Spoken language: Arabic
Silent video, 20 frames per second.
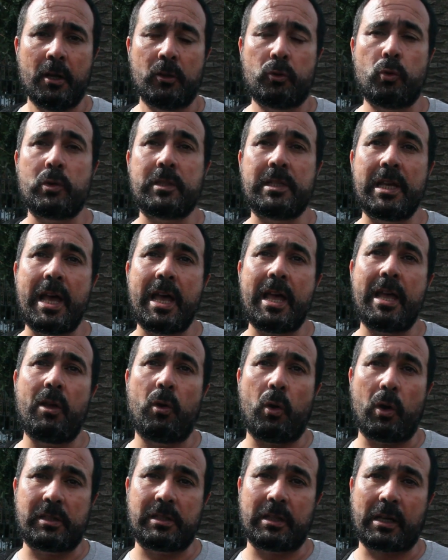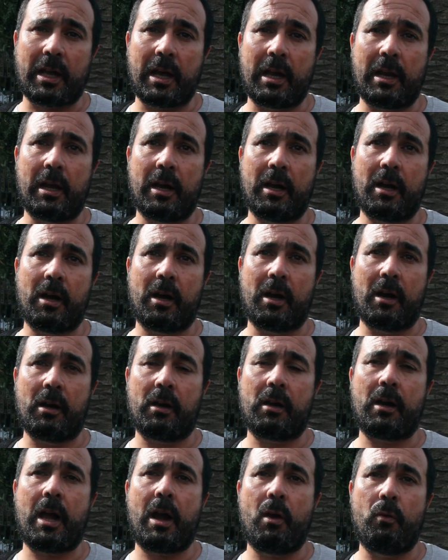تسائل اعتقالها
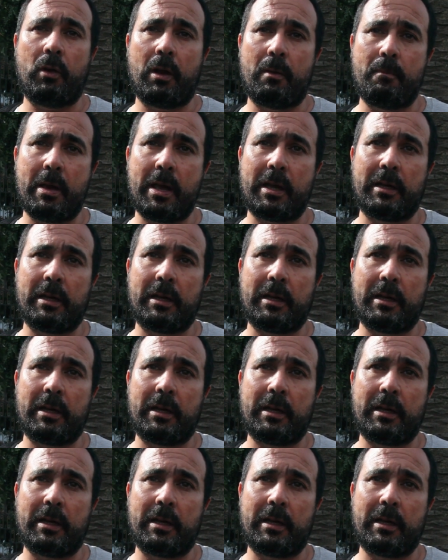حول ما